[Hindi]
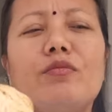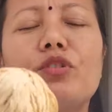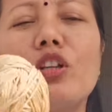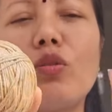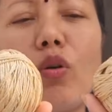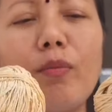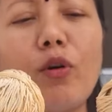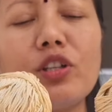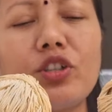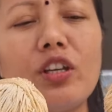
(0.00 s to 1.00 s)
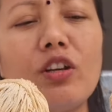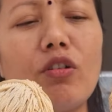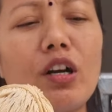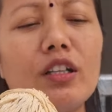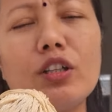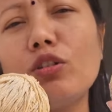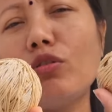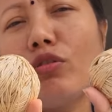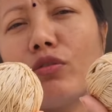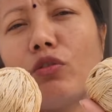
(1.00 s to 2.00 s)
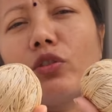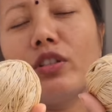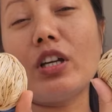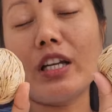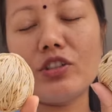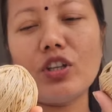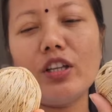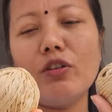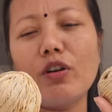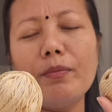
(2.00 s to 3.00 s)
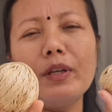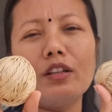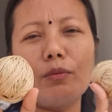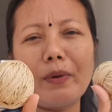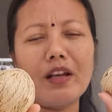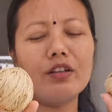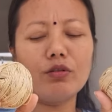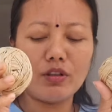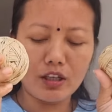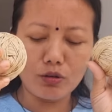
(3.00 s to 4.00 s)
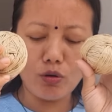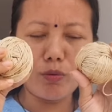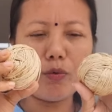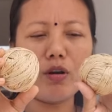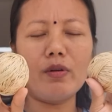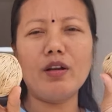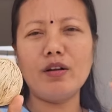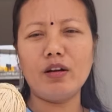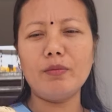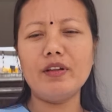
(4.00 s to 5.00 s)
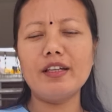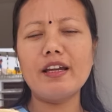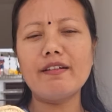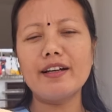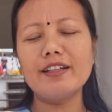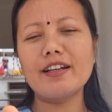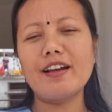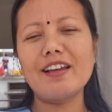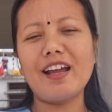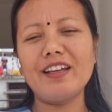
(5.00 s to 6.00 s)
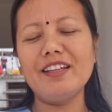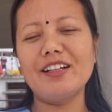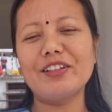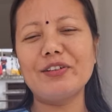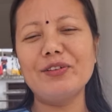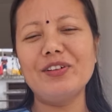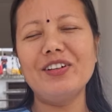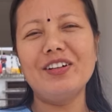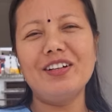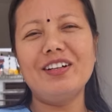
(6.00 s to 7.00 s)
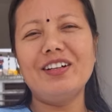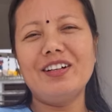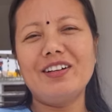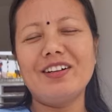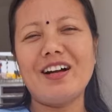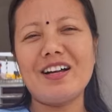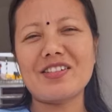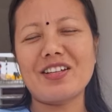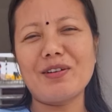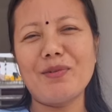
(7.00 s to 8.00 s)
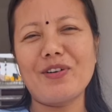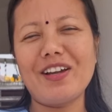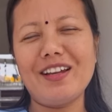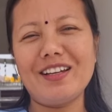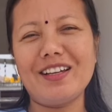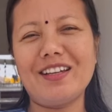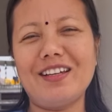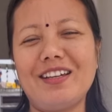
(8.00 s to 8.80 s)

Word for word: मुझे दो बॉल चाहिए होगा नहीं तो दो दो से ज़्यादा चाहिए होगा मैंने तो पहले तो ये दो बॉल अभी ये रेडी कर लिया है देखती हूँ आज ख़त्म होगा या नहीं